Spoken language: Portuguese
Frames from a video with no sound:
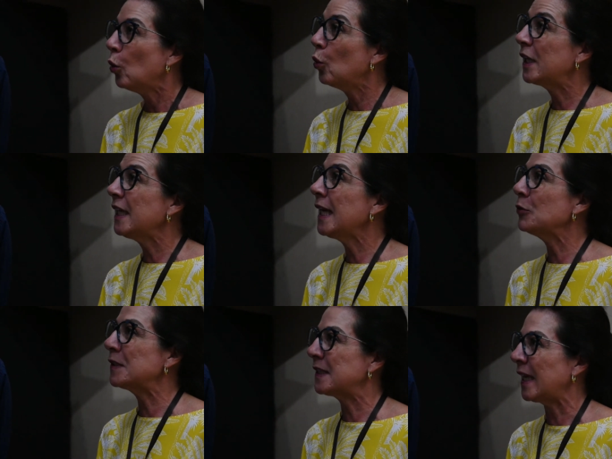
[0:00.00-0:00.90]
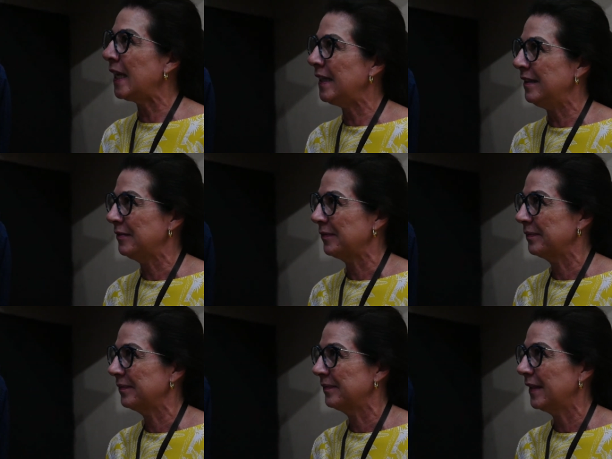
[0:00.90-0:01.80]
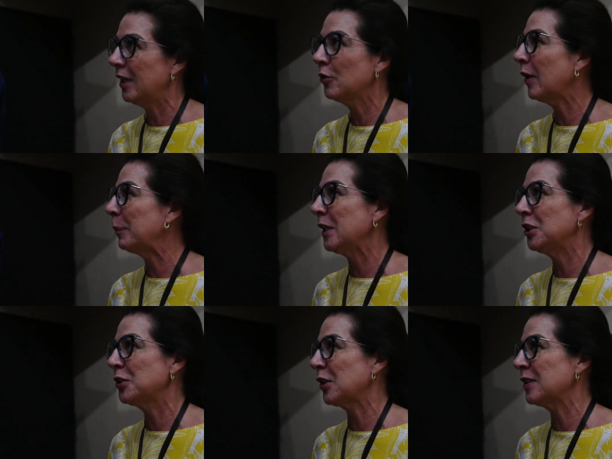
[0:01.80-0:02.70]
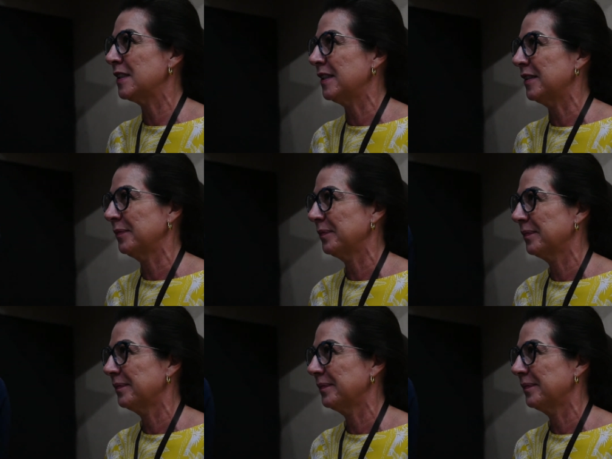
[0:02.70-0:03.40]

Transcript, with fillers: O que eu sei, eu não aprendi sozinho.